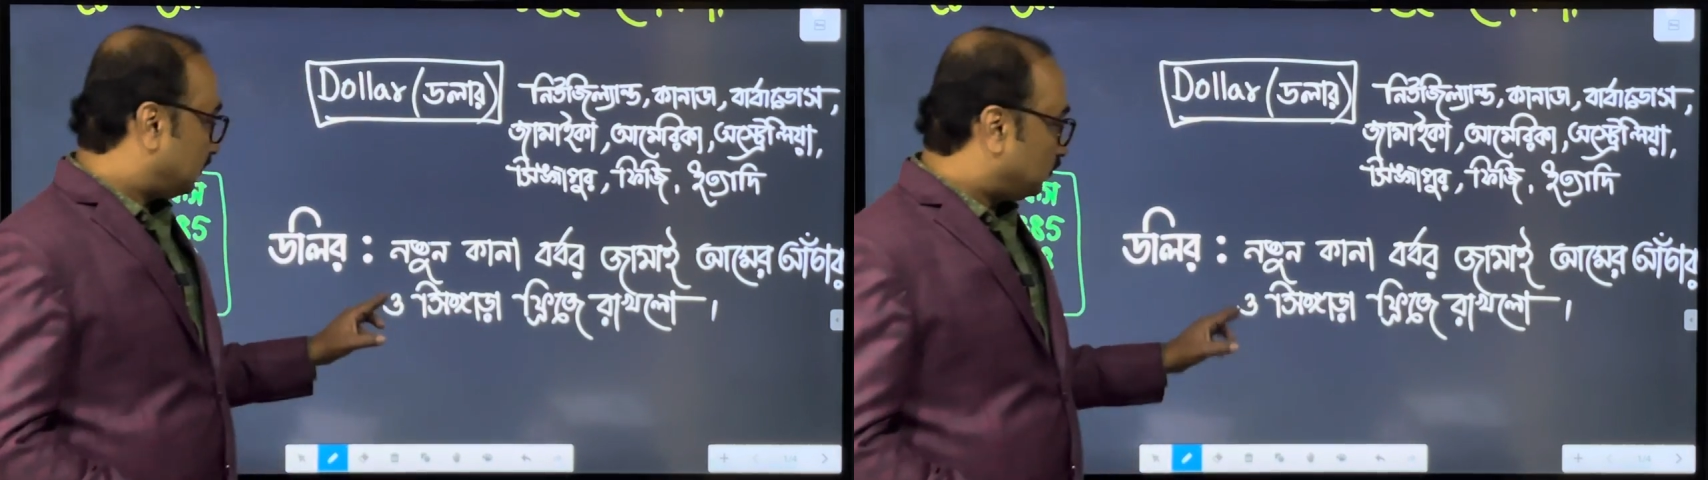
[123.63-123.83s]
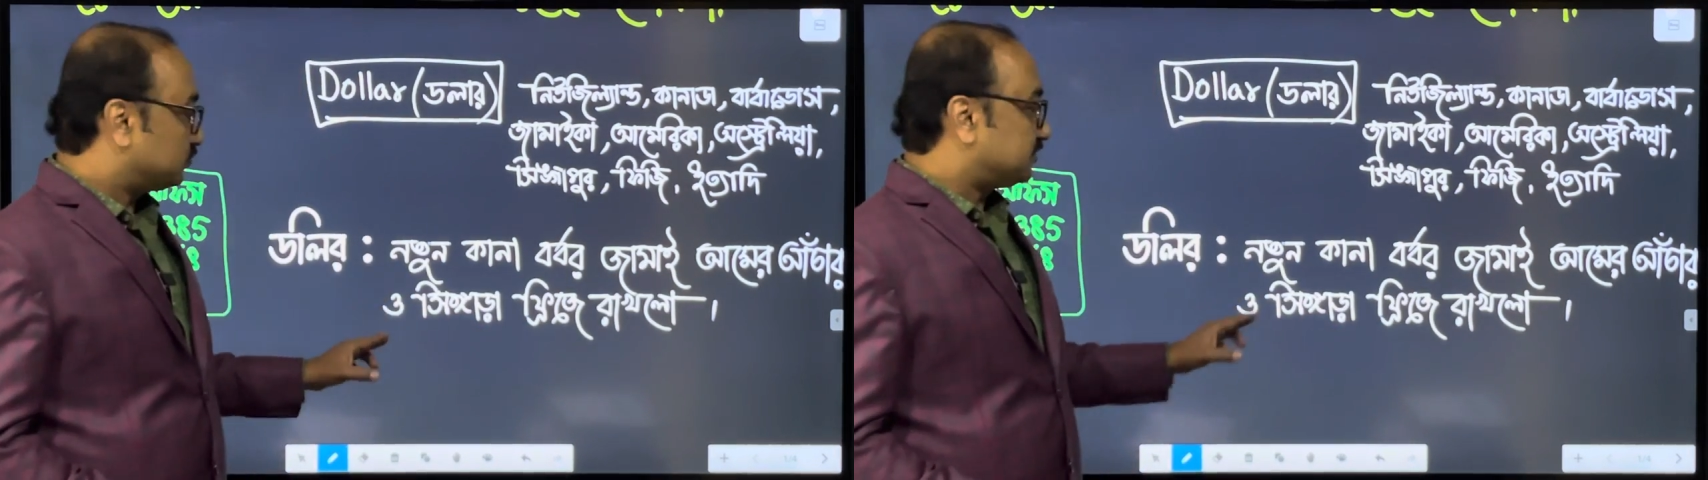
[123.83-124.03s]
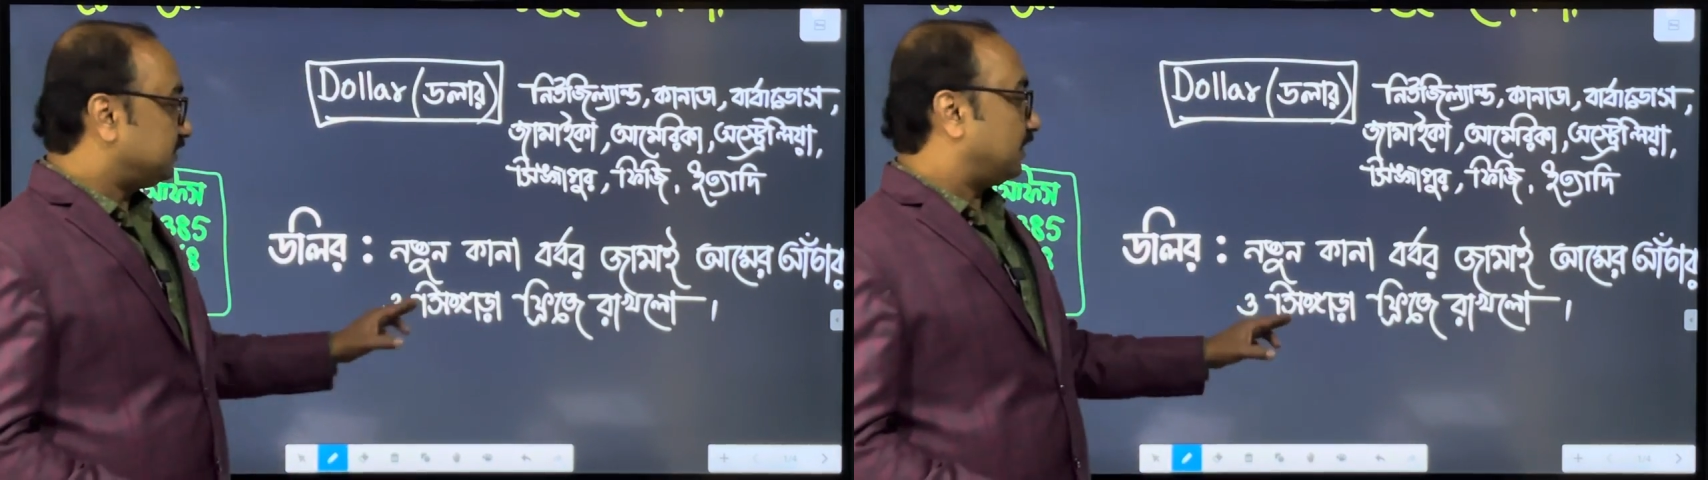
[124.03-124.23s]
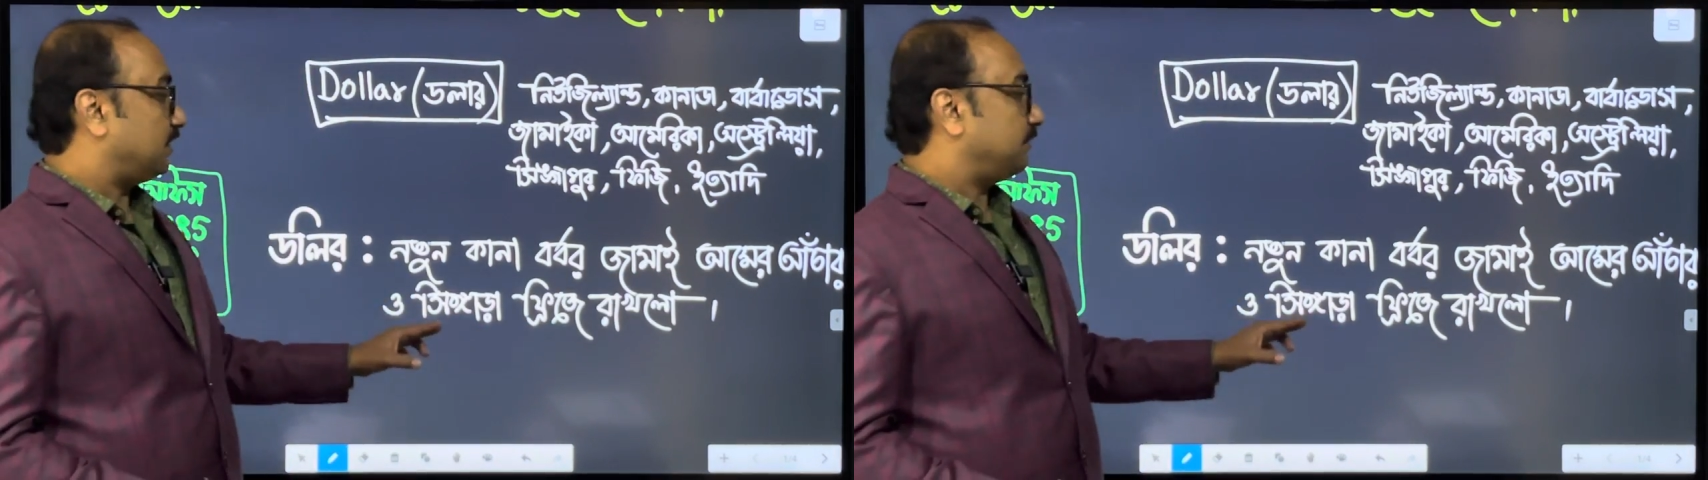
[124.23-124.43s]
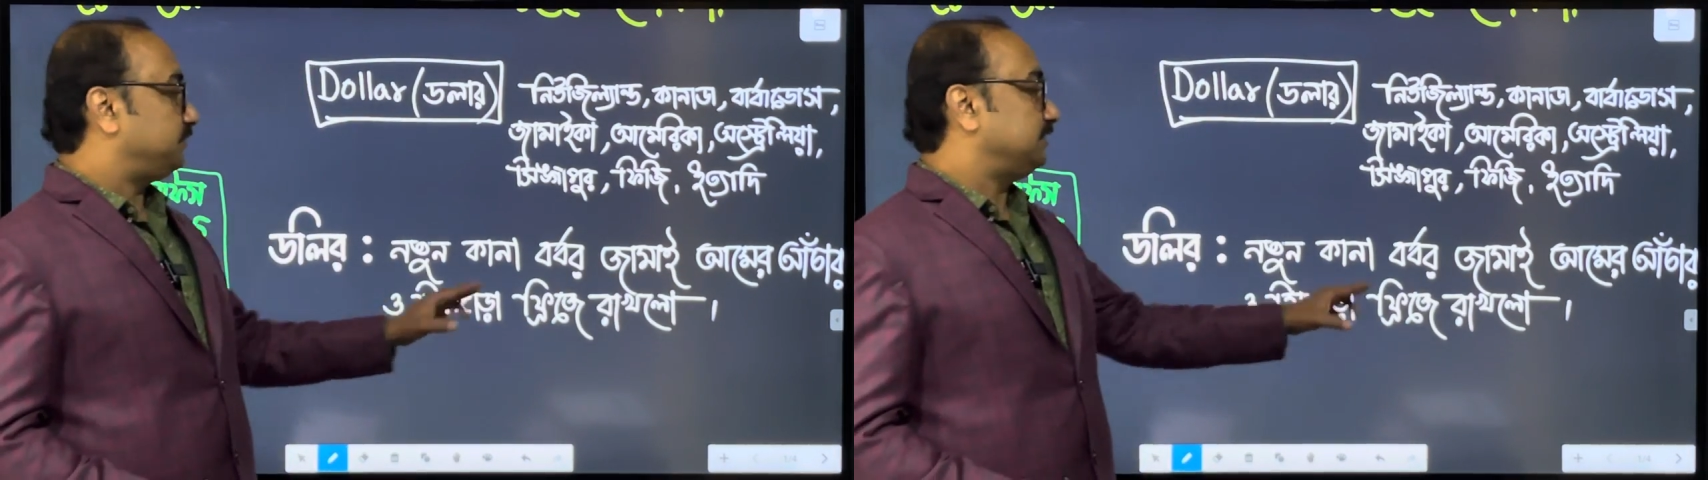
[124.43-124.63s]
ও
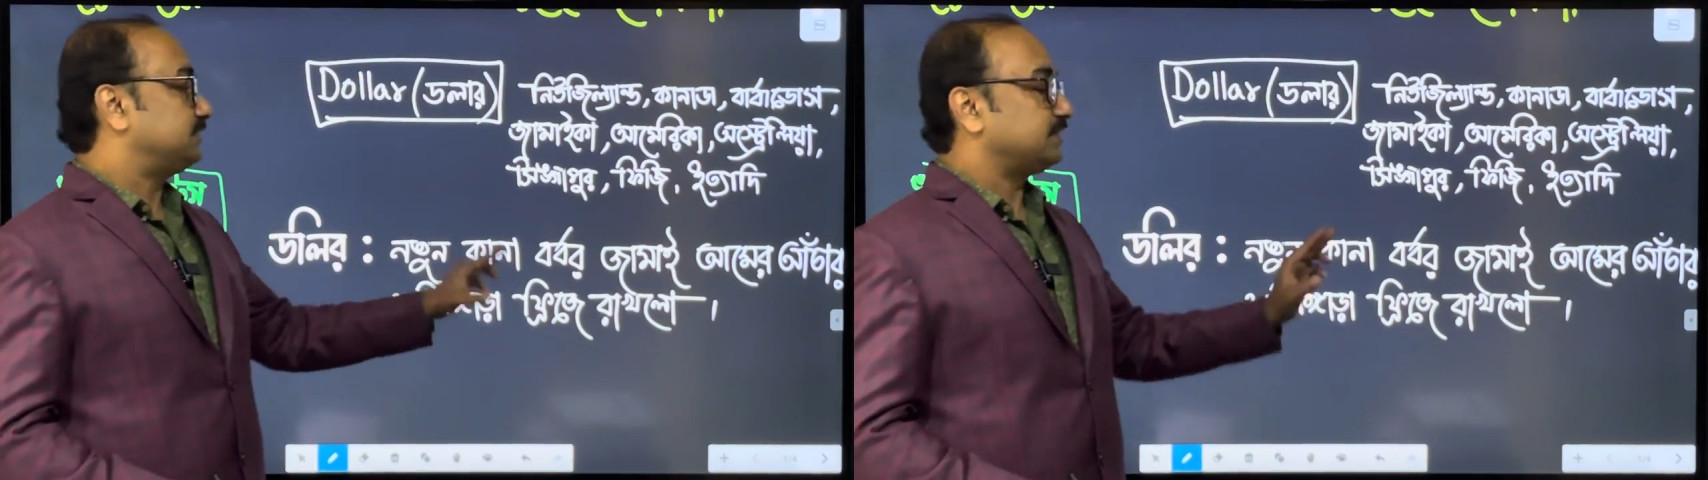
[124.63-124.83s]
সিঙ্গাড়া ফ্রিজে